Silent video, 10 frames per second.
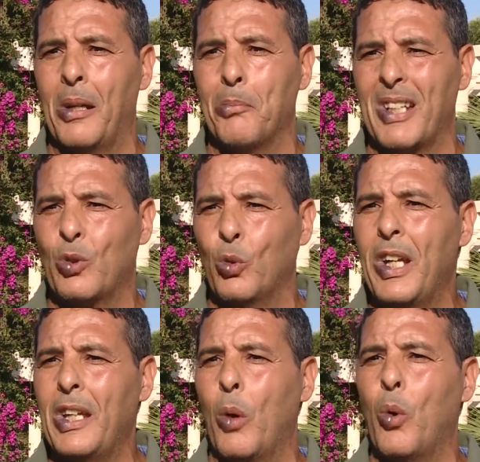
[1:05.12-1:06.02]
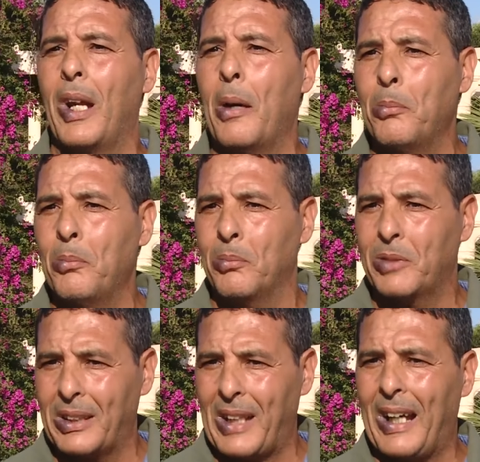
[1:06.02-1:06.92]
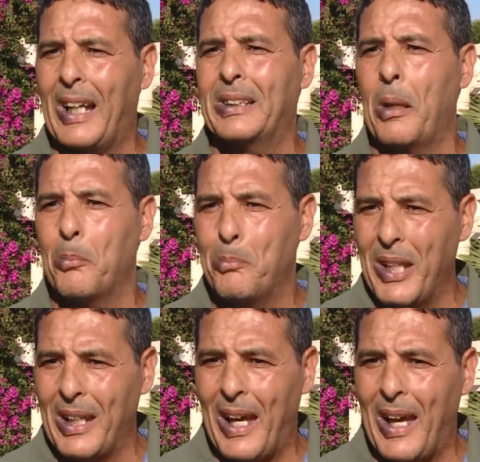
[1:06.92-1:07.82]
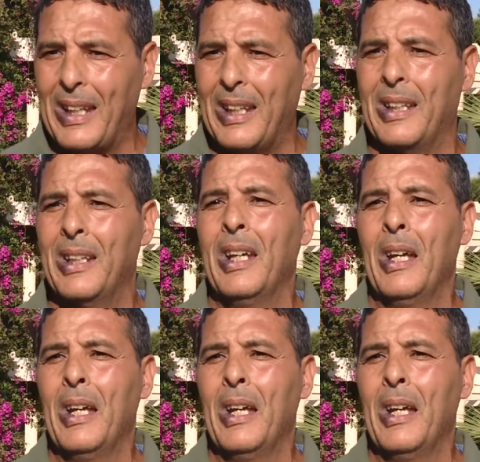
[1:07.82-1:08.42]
المسؤولية ولم تتقدم بأي